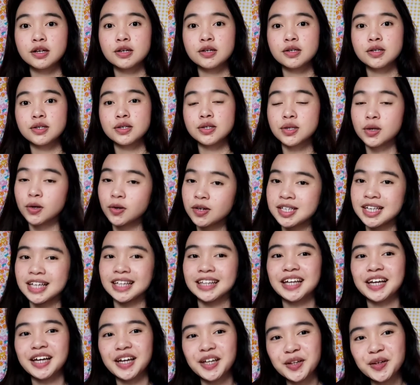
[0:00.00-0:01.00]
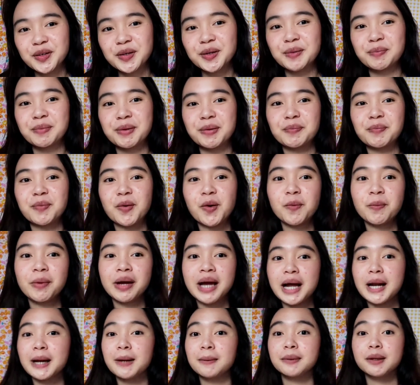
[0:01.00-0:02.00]
So, sa tingin ko naman po,
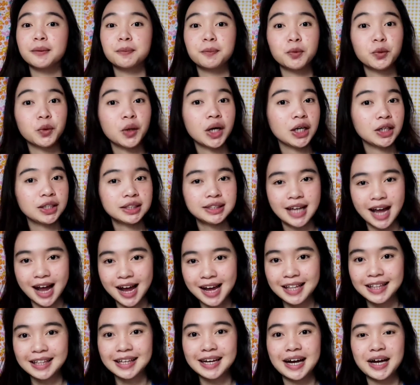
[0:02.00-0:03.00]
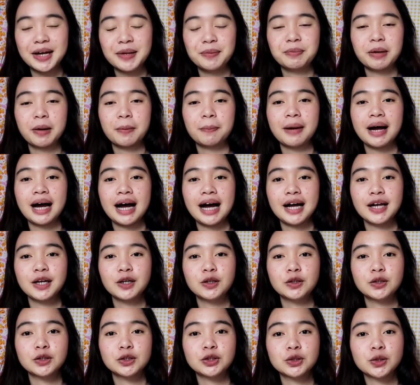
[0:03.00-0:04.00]
may alam na po kayo sa akin kahit
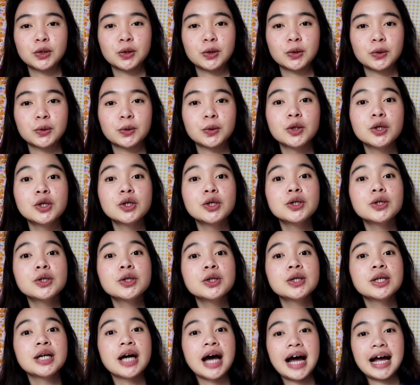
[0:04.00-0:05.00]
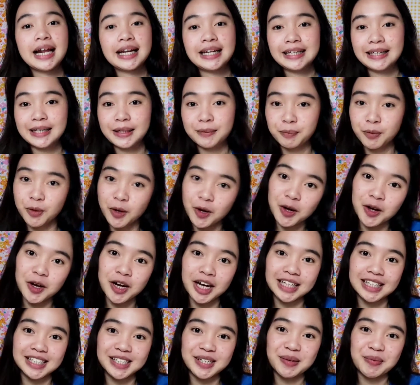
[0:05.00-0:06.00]
papaano. So, Halina po
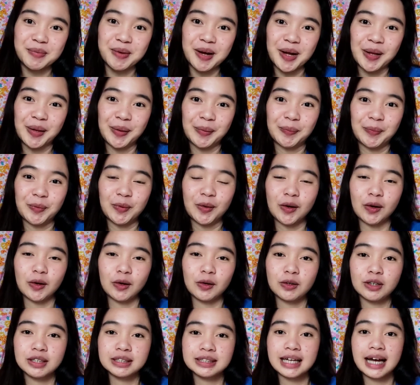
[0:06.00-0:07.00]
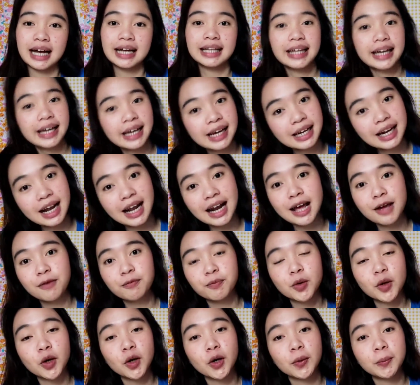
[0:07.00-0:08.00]
at samahan niyo po ako sa A Day in a Life
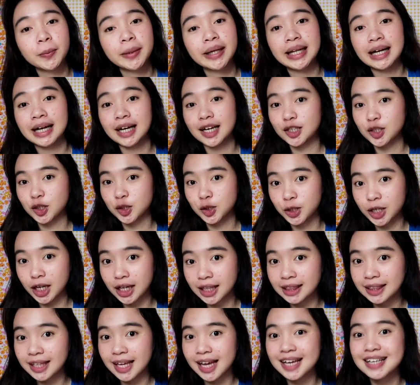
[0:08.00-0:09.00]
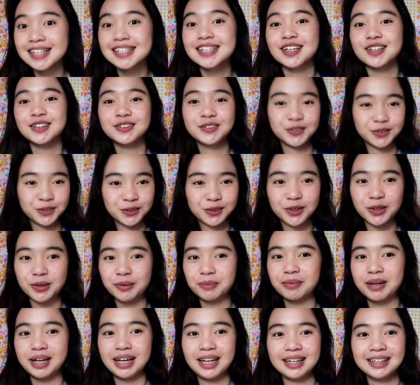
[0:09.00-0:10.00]
ko bilang estudyante sa New
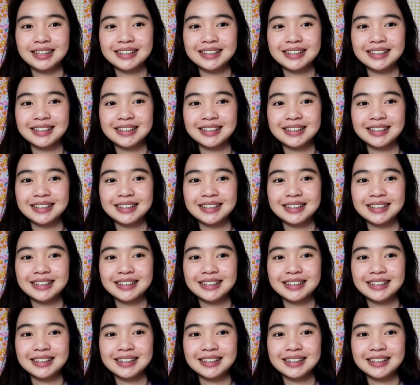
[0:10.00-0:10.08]
Normal.